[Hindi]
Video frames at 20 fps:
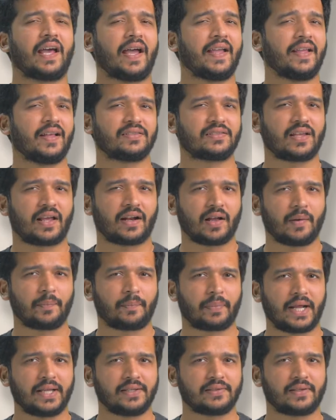ढाई हजार का
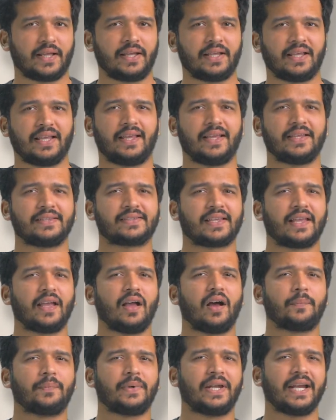प्राइस है इसके
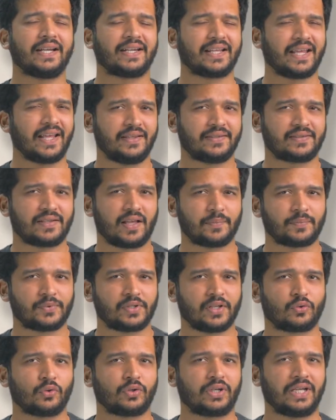अपडेट के हिसाब
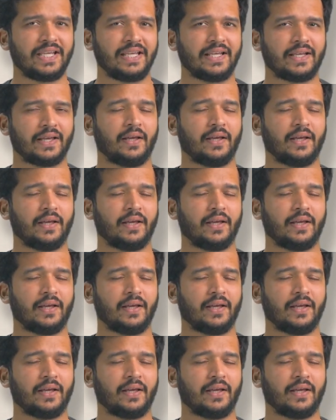से तो ठीक